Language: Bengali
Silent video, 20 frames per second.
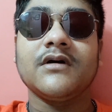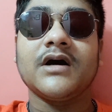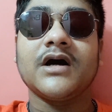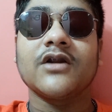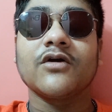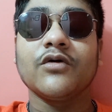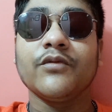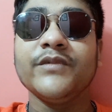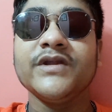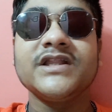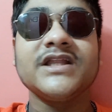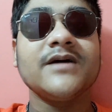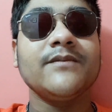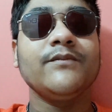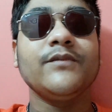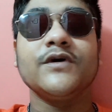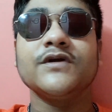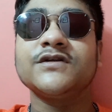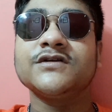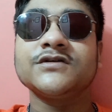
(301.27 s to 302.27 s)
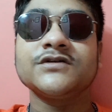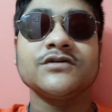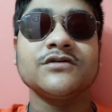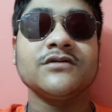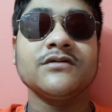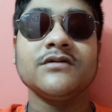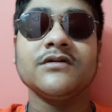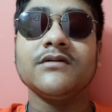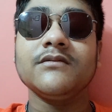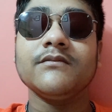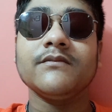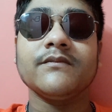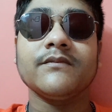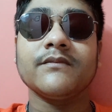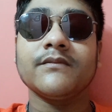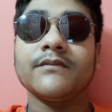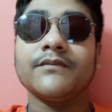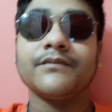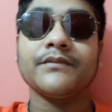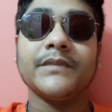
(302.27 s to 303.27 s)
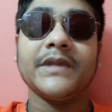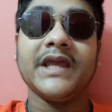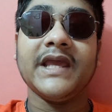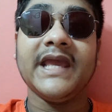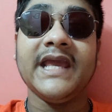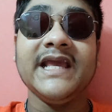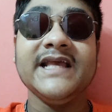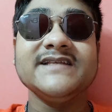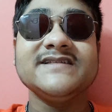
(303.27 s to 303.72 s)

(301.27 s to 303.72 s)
আর অমিতাভ বচ্চন এই